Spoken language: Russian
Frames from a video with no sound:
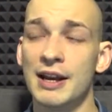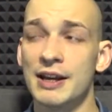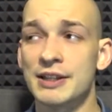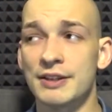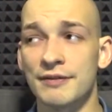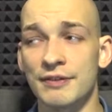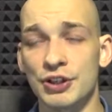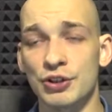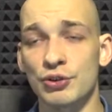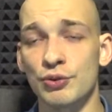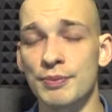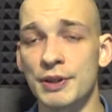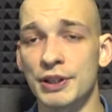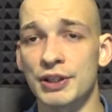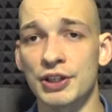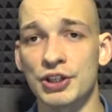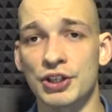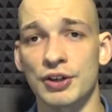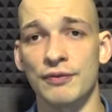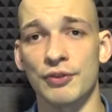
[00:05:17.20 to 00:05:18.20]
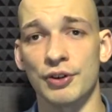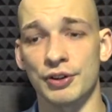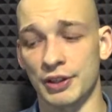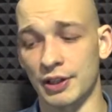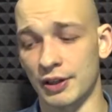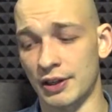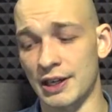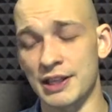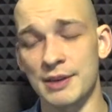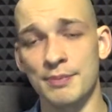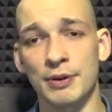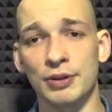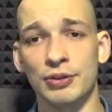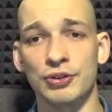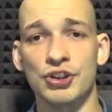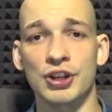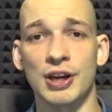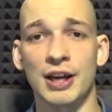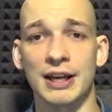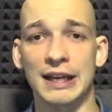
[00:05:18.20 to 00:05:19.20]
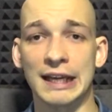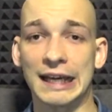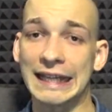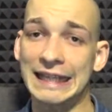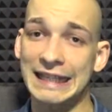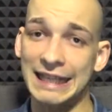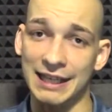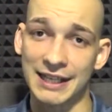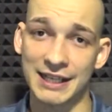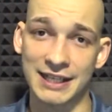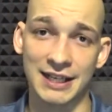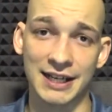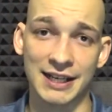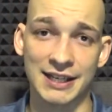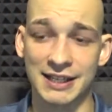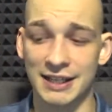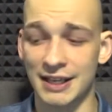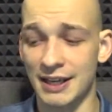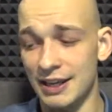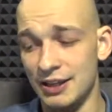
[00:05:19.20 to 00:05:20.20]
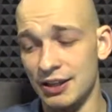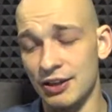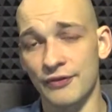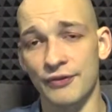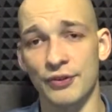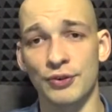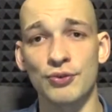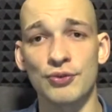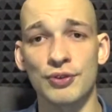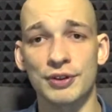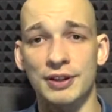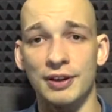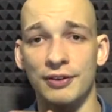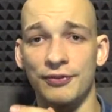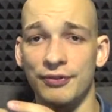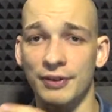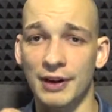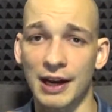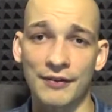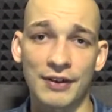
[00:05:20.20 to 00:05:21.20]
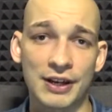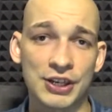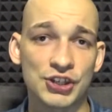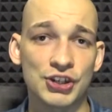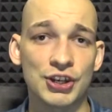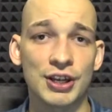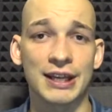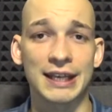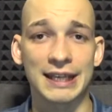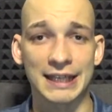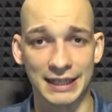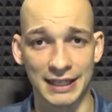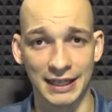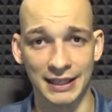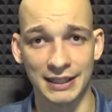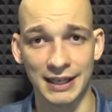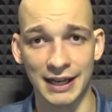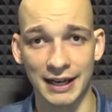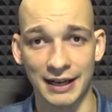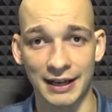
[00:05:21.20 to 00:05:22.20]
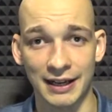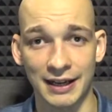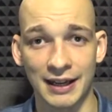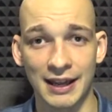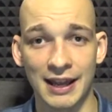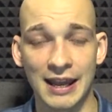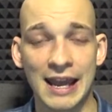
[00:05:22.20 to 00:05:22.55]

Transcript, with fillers: свежеубитых животных, они получали это из растений, фруктов, овощей и так далее.